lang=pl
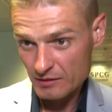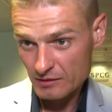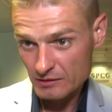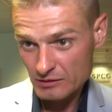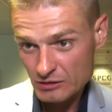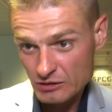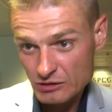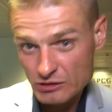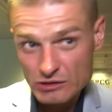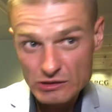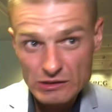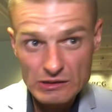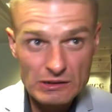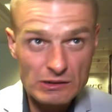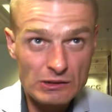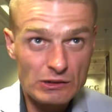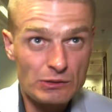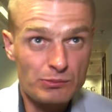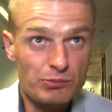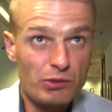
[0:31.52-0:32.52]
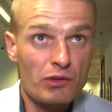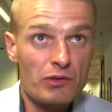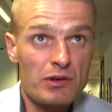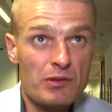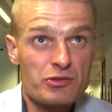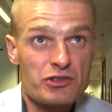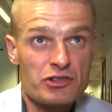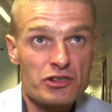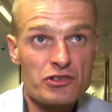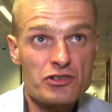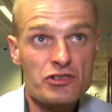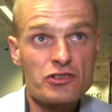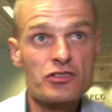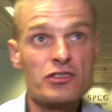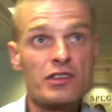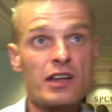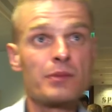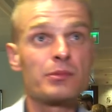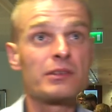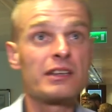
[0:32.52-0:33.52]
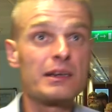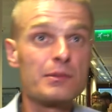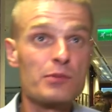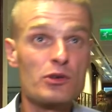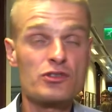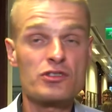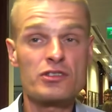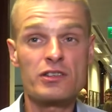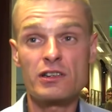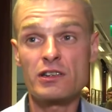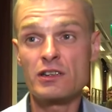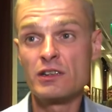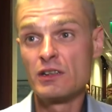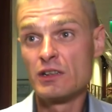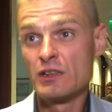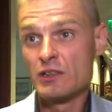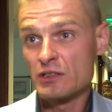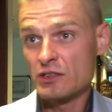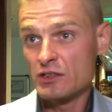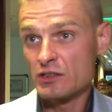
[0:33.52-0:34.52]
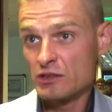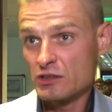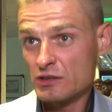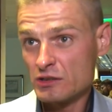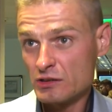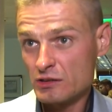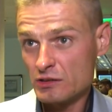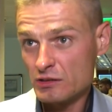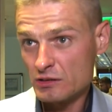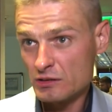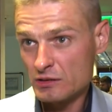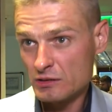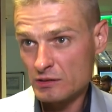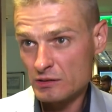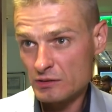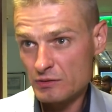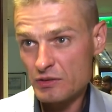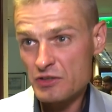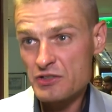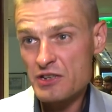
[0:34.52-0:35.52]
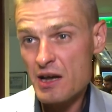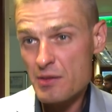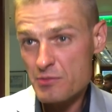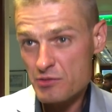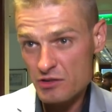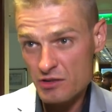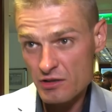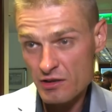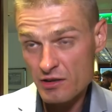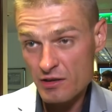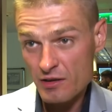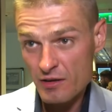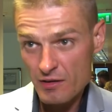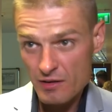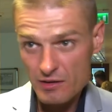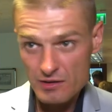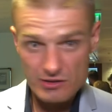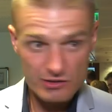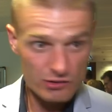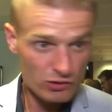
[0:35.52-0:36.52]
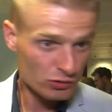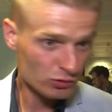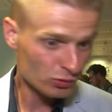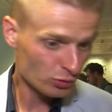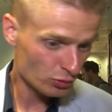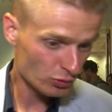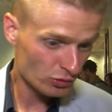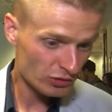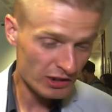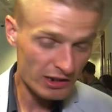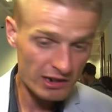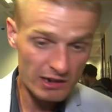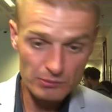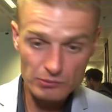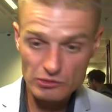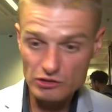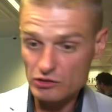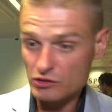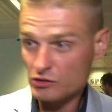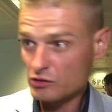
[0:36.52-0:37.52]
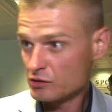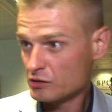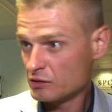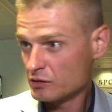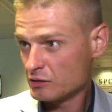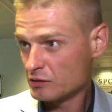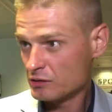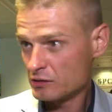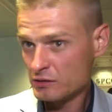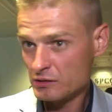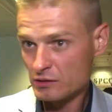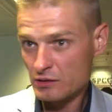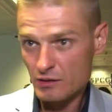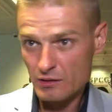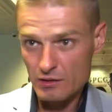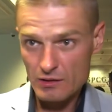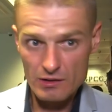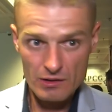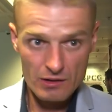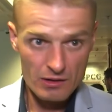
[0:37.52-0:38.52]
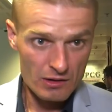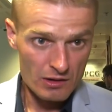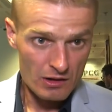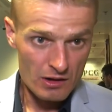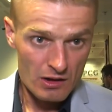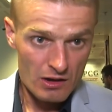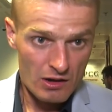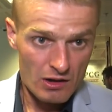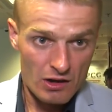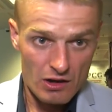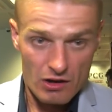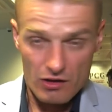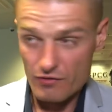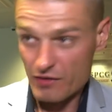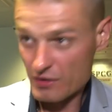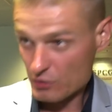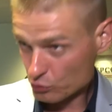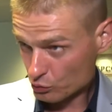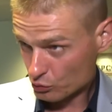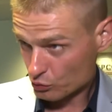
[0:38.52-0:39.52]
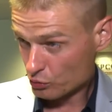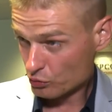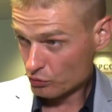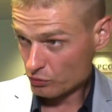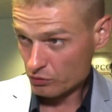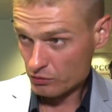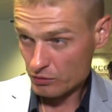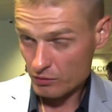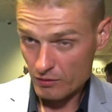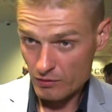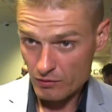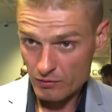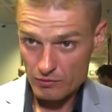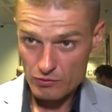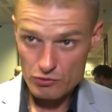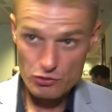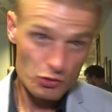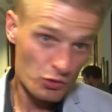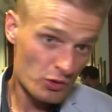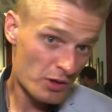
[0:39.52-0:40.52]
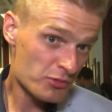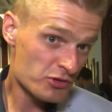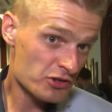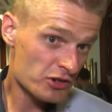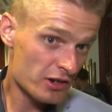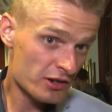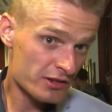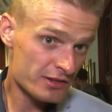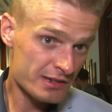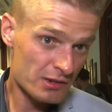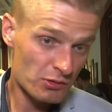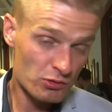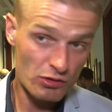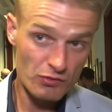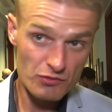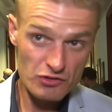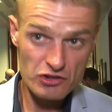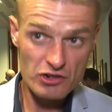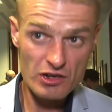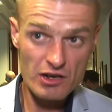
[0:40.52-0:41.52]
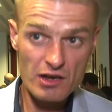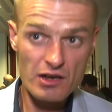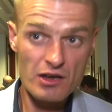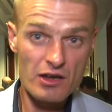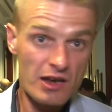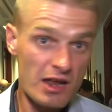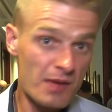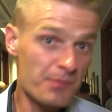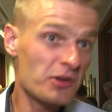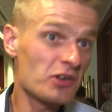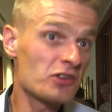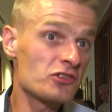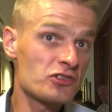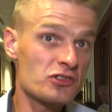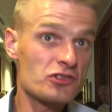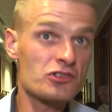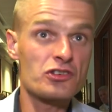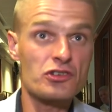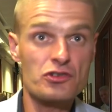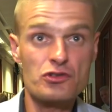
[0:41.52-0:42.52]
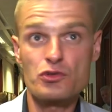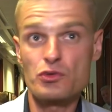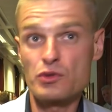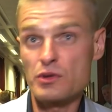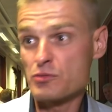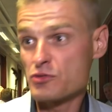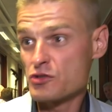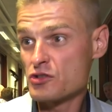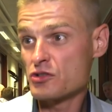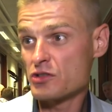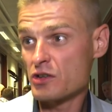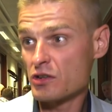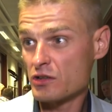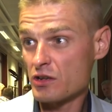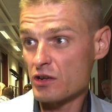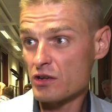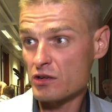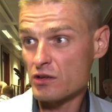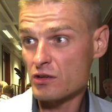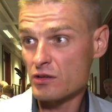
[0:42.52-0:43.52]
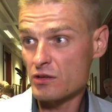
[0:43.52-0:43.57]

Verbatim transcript: i powiem szczerze, że tamte emocje, kiedy y, wiedziałem, że sąd udziela mi y, warunku, czułem się całkowicie lepiej niż się czułem dzisiaj, tak?